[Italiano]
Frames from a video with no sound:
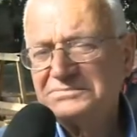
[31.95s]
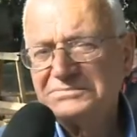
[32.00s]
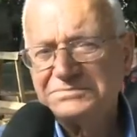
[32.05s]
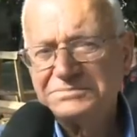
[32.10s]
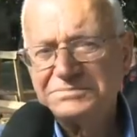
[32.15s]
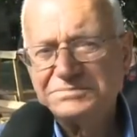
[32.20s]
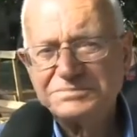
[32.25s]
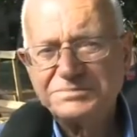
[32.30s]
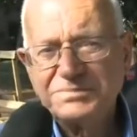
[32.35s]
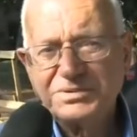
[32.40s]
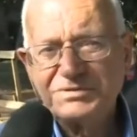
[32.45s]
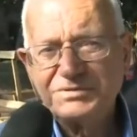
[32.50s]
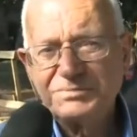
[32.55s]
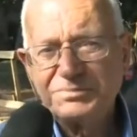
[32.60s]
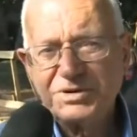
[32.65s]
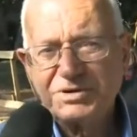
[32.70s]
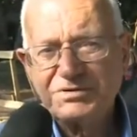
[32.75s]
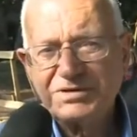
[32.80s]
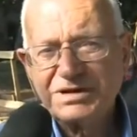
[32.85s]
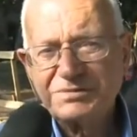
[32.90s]
po
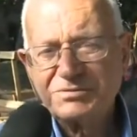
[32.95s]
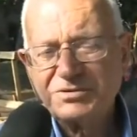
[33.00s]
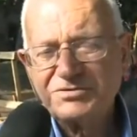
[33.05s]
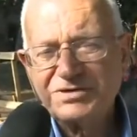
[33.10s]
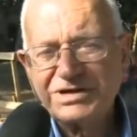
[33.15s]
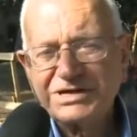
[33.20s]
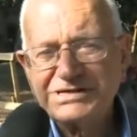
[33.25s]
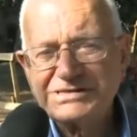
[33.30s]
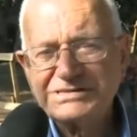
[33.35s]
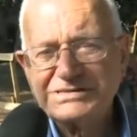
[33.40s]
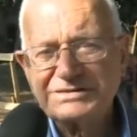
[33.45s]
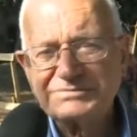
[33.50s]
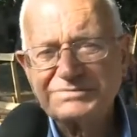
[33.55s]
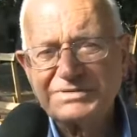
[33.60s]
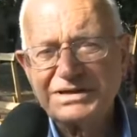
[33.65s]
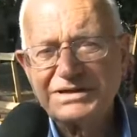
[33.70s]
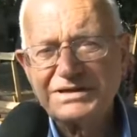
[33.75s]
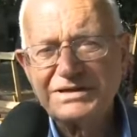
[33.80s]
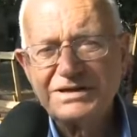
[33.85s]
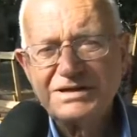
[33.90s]
povere,
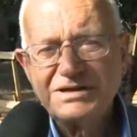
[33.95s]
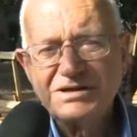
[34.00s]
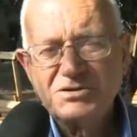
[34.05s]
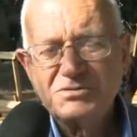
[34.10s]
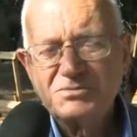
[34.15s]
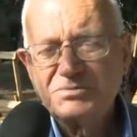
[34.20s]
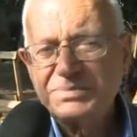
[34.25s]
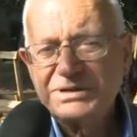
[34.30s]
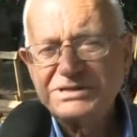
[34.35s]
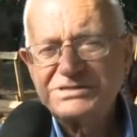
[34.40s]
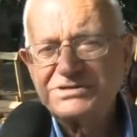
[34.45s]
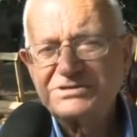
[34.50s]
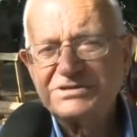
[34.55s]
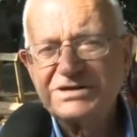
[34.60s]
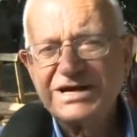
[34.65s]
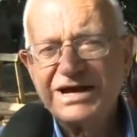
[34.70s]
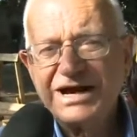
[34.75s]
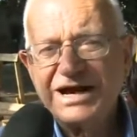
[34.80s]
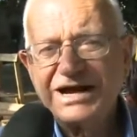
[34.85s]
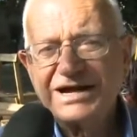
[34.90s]
poverissime, un pezzo di
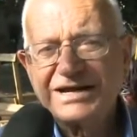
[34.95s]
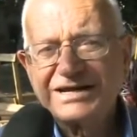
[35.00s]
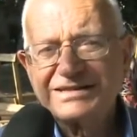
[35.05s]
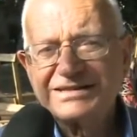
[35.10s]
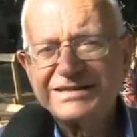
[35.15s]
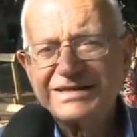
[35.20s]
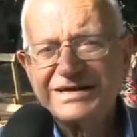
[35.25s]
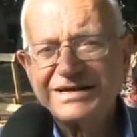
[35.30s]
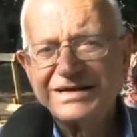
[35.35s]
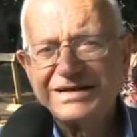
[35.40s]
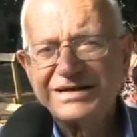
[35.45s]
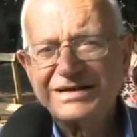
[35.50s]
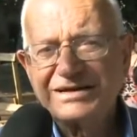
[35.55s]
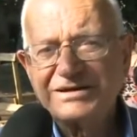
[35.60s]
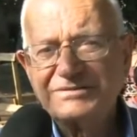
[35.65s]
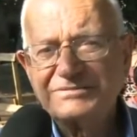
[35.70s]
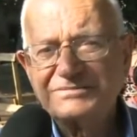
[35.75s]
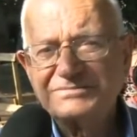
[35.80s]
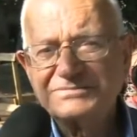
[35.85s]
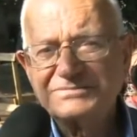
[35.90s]
carta,
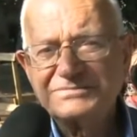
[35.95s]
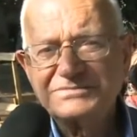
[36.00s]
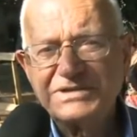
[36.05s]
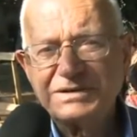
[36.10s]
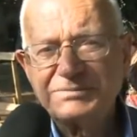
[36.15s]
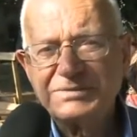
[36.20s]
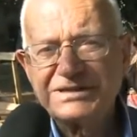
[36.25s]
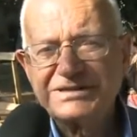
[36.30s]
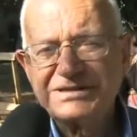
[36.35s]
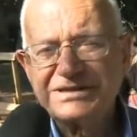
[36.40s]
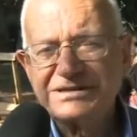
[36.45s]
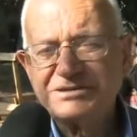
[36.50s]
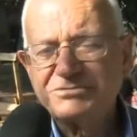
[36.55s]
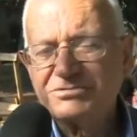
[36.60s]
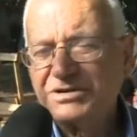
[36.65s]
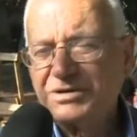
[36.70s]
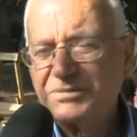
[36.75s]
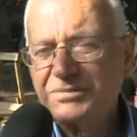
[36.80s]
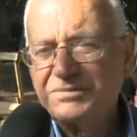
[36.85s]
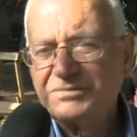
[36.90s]
una matita,
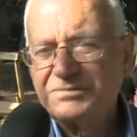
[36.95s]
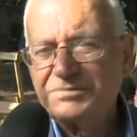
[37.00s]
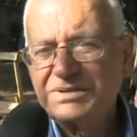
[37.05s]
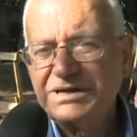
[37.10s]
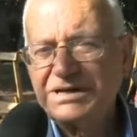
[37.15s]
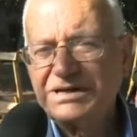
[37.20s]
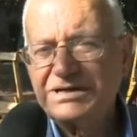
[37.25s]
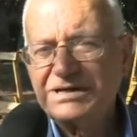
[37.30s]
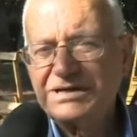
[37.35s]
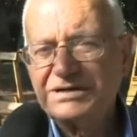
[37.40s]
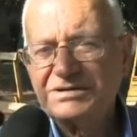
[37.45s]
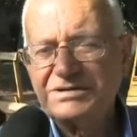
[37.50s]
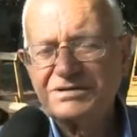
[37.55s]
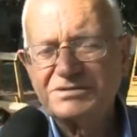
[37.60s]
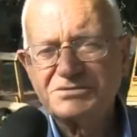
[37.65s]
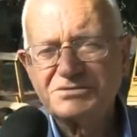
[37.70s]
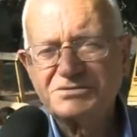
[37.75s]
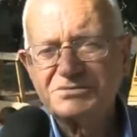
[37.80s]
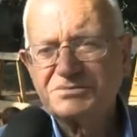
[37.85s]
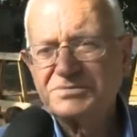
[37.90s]
una penna,
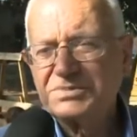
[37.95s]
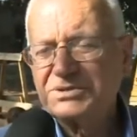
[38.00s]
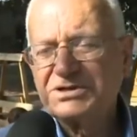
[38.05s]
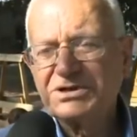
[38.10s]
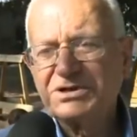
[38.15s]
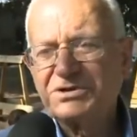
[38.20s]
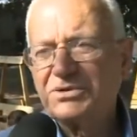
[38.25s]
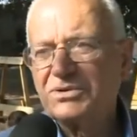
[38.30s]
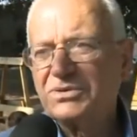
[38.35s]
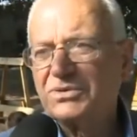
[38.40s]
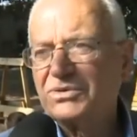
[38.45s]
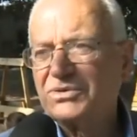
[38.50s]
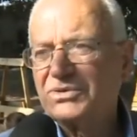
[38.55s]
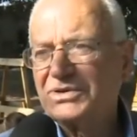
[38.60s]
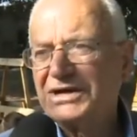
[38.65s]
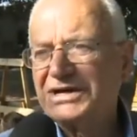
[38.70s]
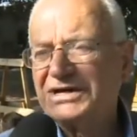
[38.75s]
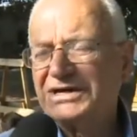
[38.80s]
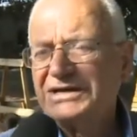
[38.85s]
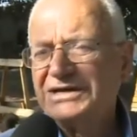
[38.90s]
un po' di
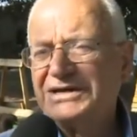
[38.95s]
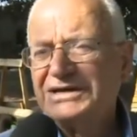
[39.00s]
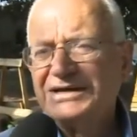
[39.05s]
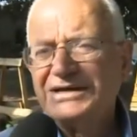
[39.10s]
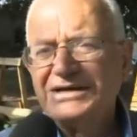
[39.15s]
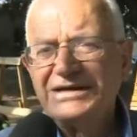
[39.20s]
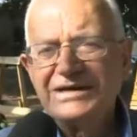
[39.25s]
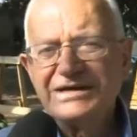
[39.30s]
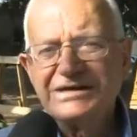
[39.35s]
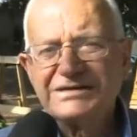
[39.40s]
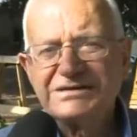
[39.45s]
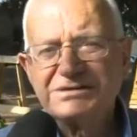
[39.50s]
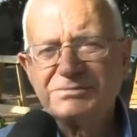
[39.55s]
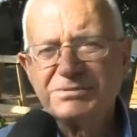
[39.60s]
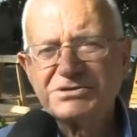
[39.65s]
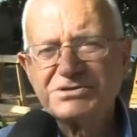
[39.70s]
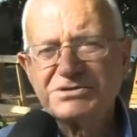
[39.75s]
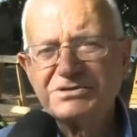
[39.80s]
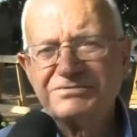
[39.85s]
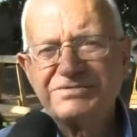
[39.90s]
colore, si
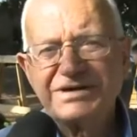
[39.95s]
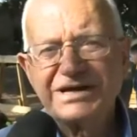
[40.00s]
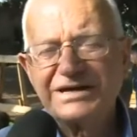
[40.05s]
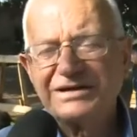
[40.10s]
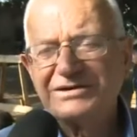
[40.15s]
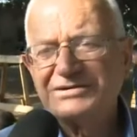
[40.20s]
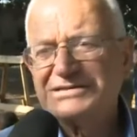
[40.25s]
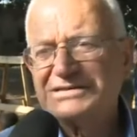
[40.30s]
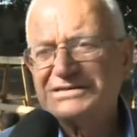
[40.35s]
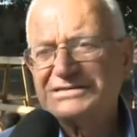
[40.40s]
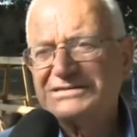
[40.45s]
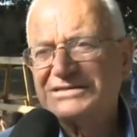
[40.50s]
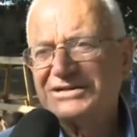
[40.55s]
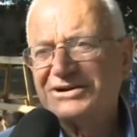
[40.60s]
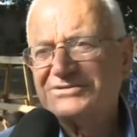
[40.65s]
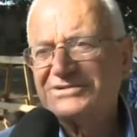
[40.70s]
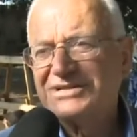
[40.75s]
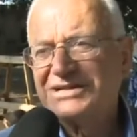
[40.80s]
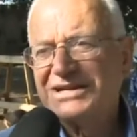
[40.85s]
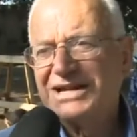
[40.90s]
possono fare cose
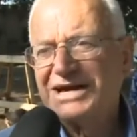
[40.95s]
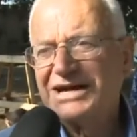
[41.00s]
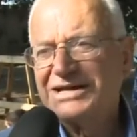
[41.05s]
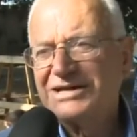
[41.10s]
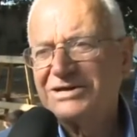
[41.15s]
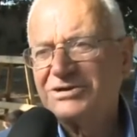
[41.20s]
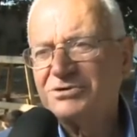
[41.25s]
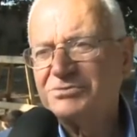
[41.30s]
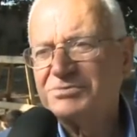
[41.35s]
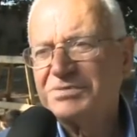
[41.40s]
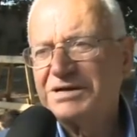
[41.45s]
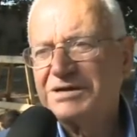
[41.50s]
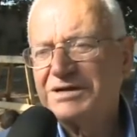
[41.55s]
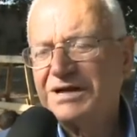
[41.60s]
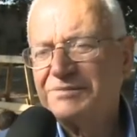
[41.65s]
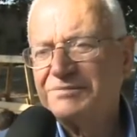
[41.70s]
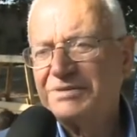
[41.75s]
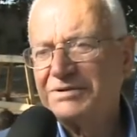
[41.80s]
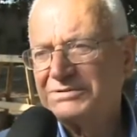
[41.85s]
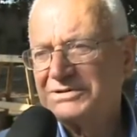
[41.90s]
straordinarie come
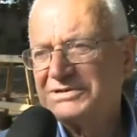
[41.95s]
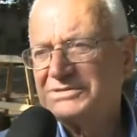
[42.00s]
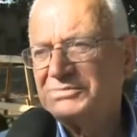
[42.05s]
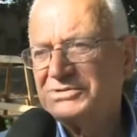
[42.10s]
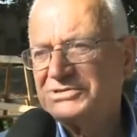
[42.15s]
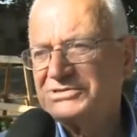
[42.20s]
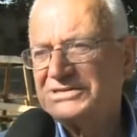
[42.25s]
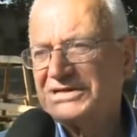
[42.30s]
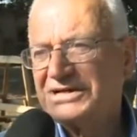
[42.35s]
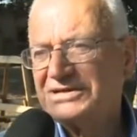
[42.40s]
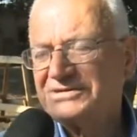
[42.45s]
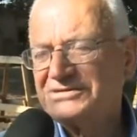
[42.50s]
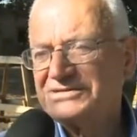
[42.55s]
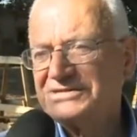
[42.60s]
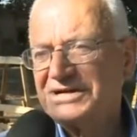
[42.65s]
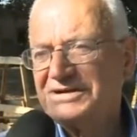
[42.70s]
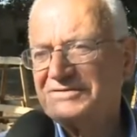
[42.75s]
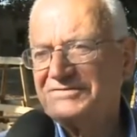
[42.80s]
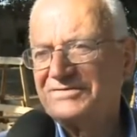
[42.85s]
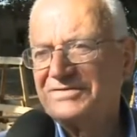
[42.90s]
abbiamo dimostrato
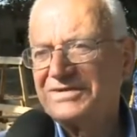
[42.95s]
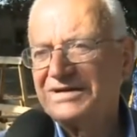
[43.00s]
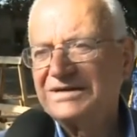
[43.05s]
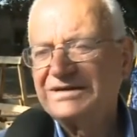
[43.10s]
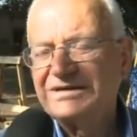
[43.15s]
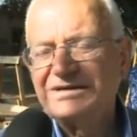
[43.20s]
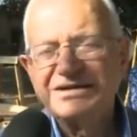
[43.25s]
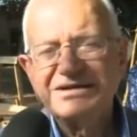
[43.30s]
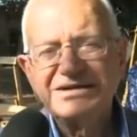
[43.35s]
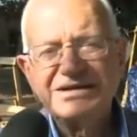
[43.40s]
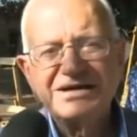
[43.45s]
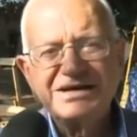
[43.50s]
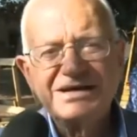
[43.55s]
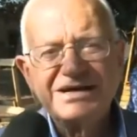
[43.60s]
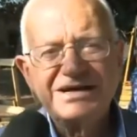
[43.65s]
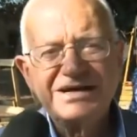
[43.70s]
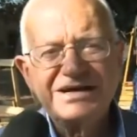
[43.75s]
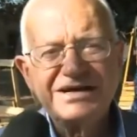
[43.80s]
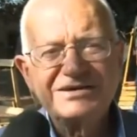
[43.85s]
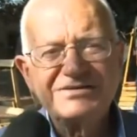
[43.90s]
sempre.
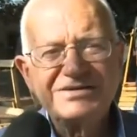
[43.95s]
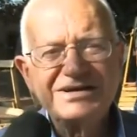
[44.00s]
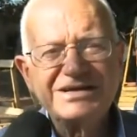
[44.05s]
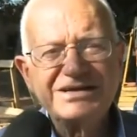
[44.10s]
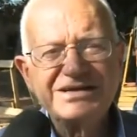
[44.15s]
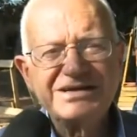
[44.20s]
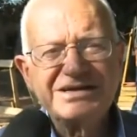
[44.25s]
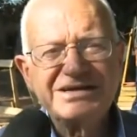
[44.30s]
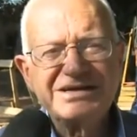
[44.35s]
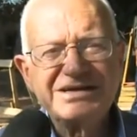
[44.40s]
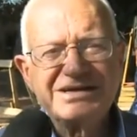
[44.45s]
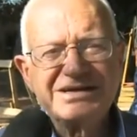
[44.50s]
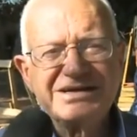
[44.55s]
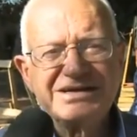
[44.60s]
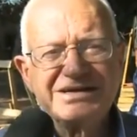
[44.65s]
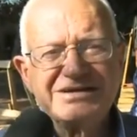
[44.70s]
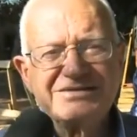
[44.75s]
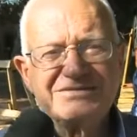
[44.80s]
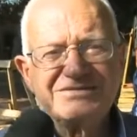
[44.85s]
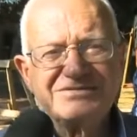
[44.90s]
E
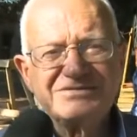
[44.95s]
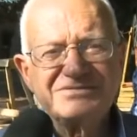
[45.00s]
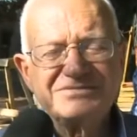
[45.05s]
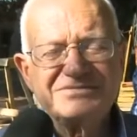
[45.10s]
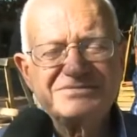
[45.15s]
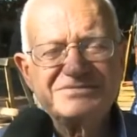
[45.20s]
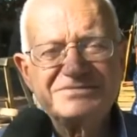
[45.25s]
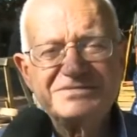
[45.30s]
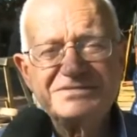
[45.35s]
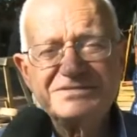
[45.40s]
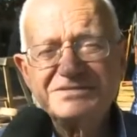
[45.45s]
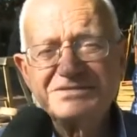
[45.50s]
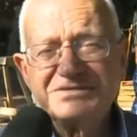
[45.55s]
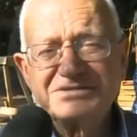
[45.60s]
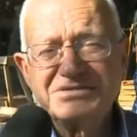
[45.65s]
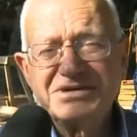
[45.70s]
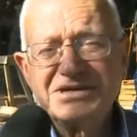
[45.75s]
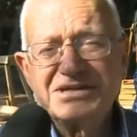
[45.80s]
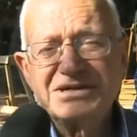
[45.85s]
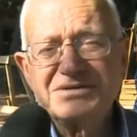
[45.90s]
quindi,
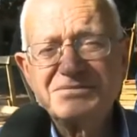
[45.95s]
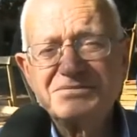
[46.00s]
quindi